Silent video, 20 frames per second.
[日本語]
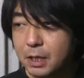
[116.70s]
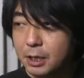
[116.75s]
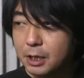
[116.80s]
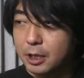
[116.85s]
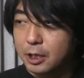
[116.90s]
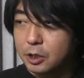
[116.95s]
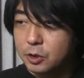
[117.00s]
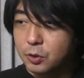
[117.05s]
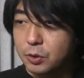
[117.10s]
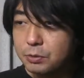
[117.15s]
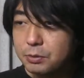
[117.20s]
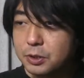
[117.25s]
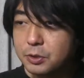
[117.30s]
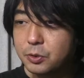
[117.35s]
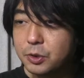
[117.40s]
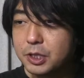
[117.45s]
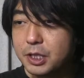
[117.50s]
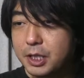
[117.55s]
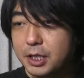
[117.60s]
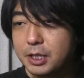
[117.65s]
それは
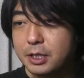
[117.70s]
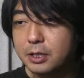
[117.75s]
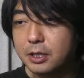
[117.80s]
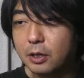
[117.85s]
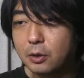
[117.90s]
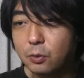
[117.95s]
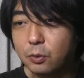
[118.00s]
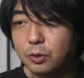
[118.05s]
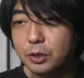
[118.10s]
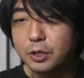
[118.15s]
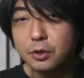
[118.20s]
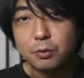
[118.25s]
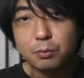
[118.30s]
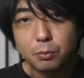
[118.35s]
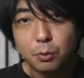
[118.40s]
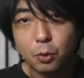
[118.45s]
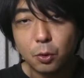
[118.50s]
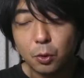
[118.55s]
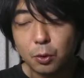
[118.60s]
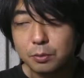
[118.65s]
それでいいんだろうけど
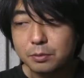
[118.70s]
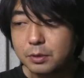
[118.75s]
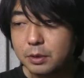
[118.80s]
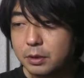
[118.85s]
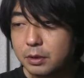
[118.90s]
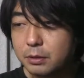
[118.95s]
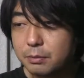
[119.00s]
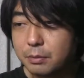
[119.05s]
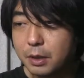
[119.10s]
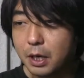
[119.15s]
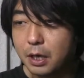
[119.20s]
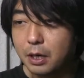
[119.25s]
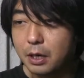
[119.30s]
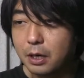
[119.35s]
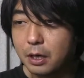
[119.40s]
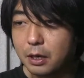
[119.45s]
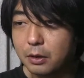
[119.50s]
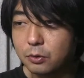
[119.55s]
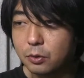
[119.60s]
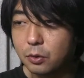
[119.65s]
も、ま
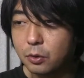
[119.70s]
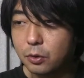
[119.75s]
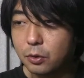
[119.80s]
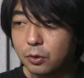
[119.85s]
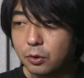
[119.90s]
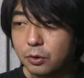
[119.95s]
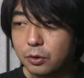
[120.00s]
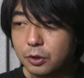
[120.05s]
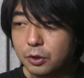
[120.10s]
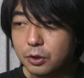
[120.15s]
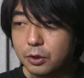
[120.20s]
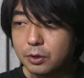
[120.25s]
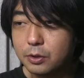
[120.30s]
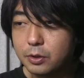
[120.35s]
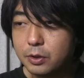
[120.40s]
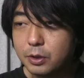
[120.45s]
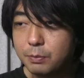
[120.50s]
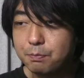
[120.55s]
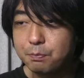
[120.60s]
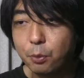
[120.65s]
ああの、
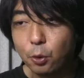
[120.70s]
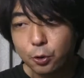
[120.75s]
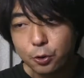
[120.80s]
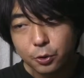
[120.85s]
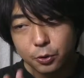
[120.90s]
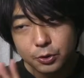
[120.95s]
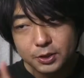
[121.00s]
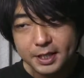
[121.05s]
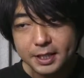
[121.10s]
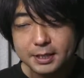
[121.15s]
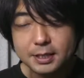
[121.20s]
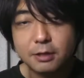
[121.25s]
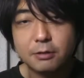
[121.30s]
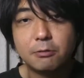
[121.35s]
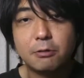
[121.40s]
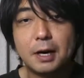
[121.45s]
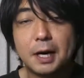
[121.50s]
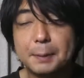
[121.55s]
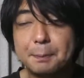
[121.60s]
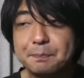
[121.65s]
一方餃子屋さ
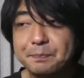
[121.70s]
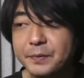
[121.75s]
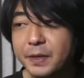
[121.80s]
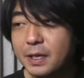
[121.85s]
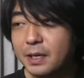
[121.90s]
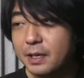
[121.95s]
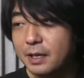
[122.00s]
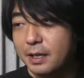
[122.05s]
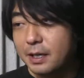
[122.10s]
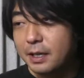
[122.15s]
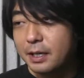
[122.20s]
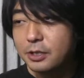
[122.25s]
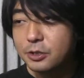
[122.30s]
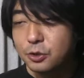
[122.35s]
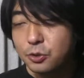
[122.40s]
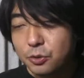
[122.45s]
んは炎上